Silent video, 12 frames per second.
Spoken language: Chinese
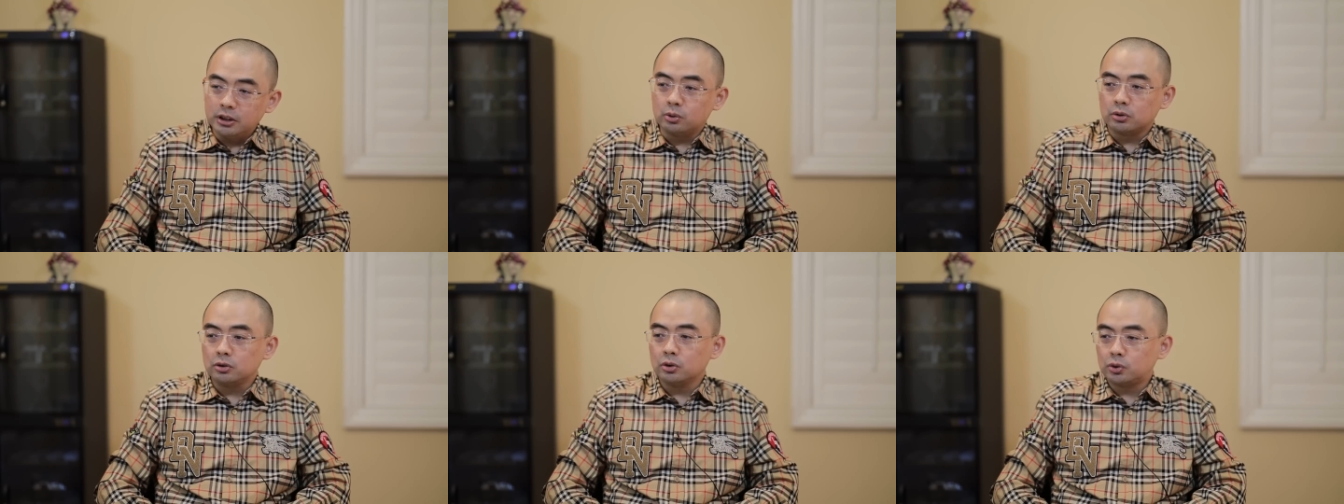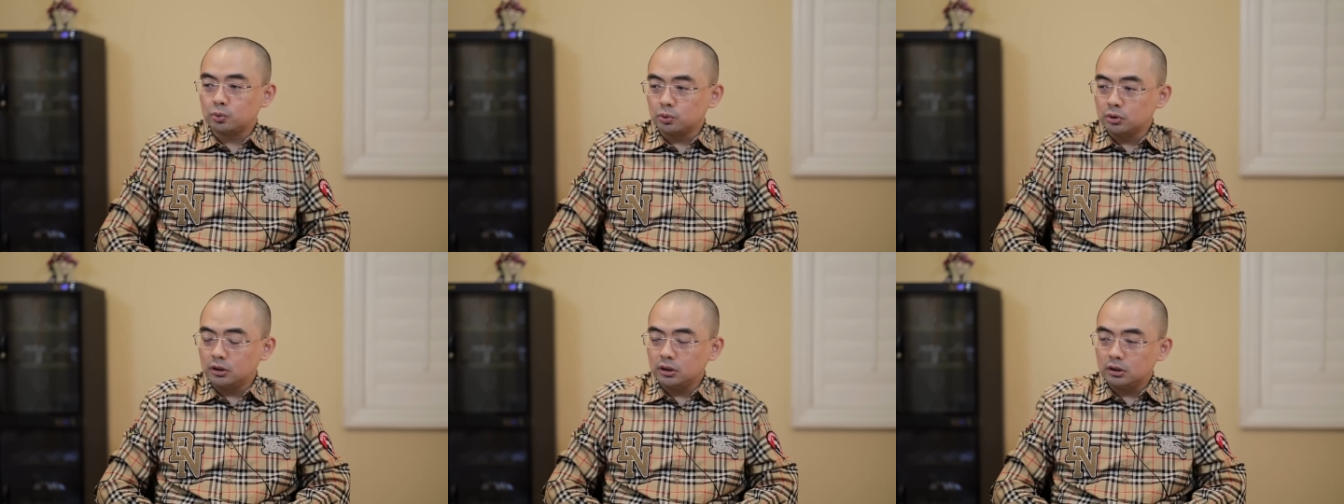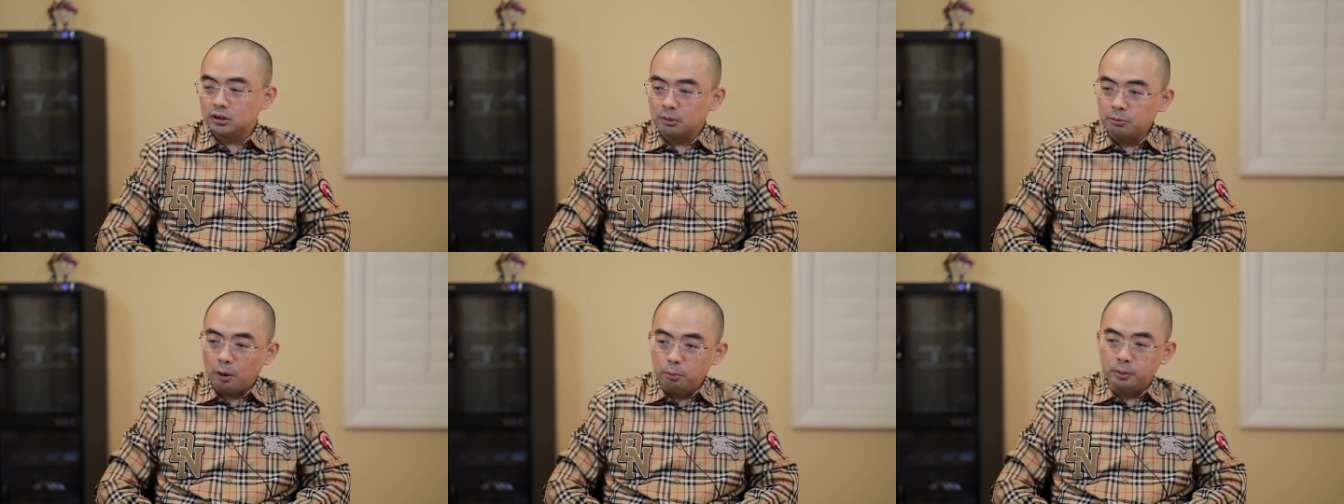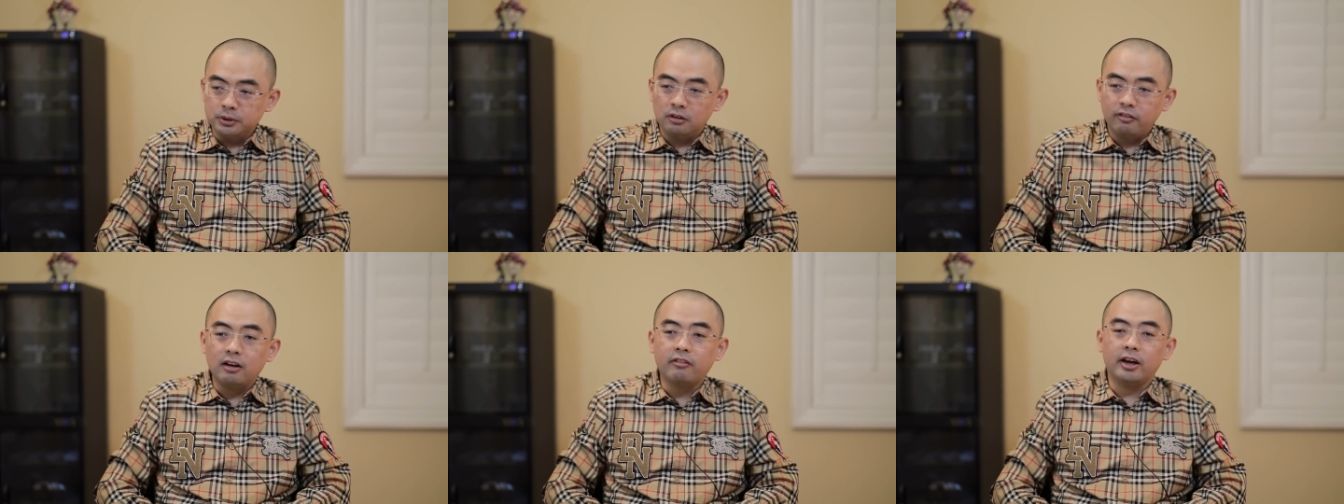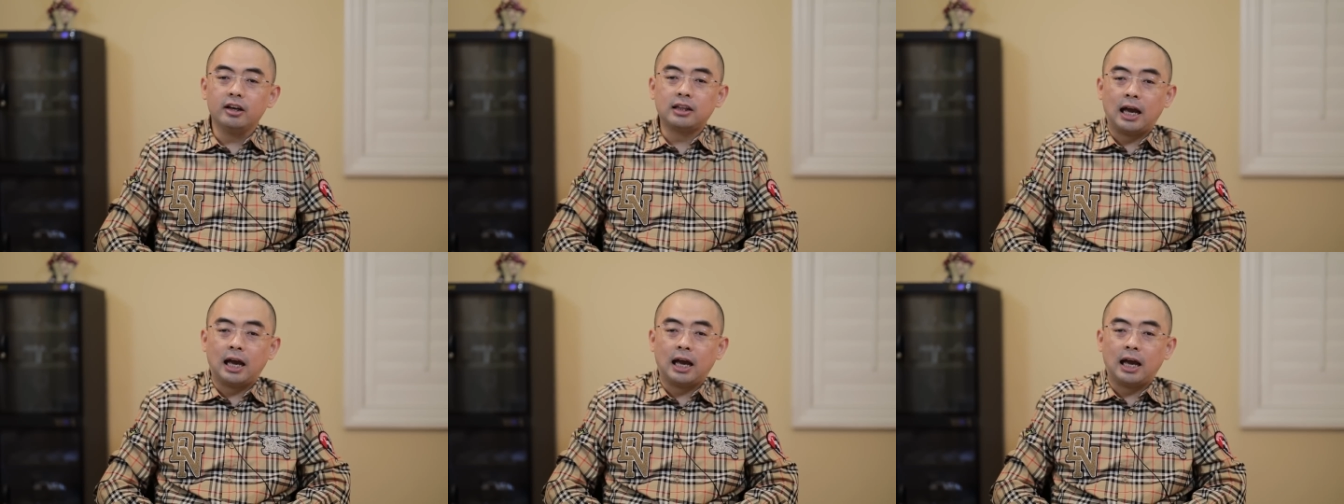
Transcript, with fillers: 这种呢，就属于呢这个情报部门的外围。